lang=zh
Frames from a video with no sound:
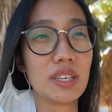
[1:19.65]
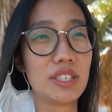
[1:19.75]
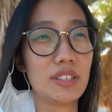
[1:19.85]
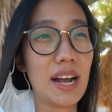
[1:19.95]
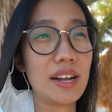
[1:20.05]

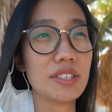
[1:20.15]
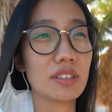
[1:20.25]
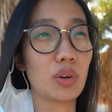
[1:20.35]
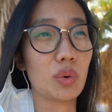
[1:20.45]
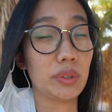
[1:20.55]
其实它这
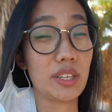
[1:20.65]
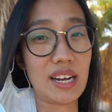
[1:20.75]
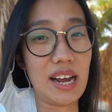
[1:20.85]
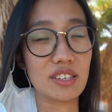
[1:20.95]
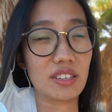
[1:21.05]
个湖的
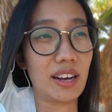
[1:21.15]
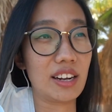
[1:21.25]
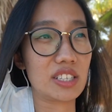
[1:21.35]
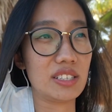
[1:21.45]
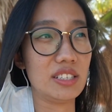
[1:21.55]
产生啊，
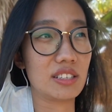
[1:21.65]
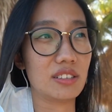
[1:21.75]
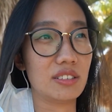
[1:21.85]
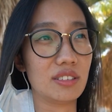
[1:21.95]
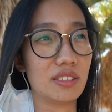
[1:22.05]
是一
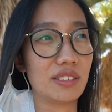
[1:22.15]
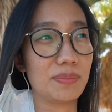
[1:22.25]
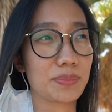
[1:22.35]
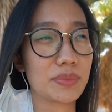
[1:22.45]
个，